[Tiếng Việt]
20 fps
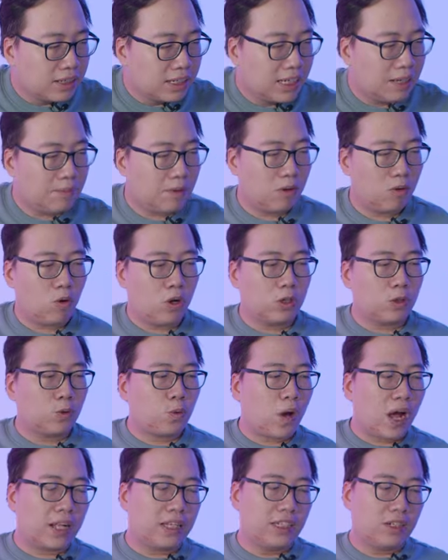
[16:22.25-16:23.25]
khi mà hoàn
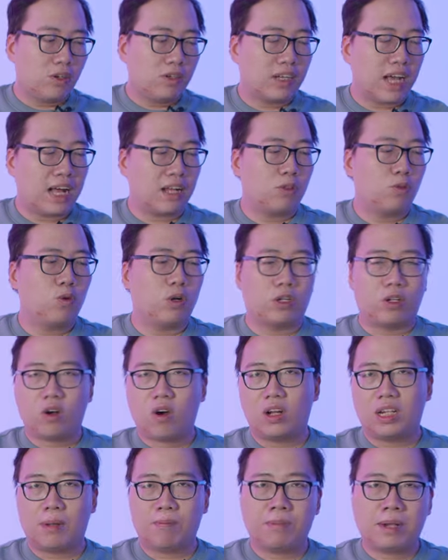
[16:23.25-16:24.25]
toàn những con cạc tuổi
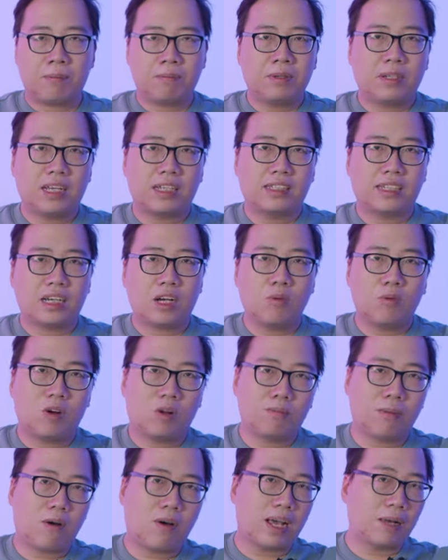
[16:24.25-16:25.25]
thọ 5 năm như này sẽ không
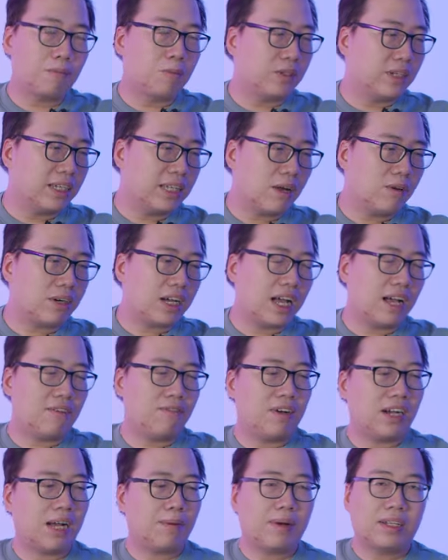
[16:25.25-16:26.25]
còn bảo hành một tí nào cả
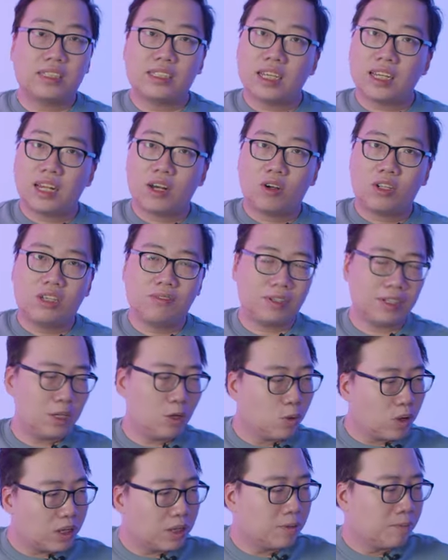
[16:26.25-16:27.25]
và các bạn chết là còn như vứt
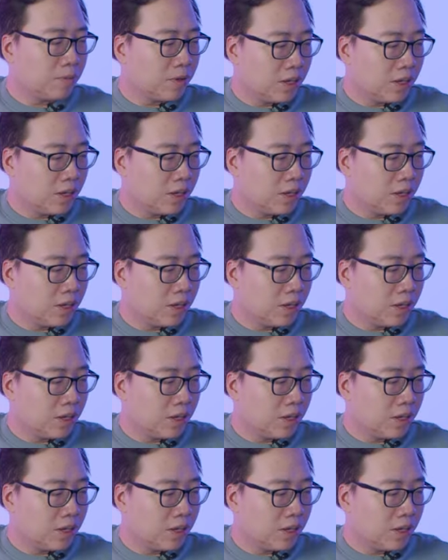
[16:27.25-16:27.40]
đi luôn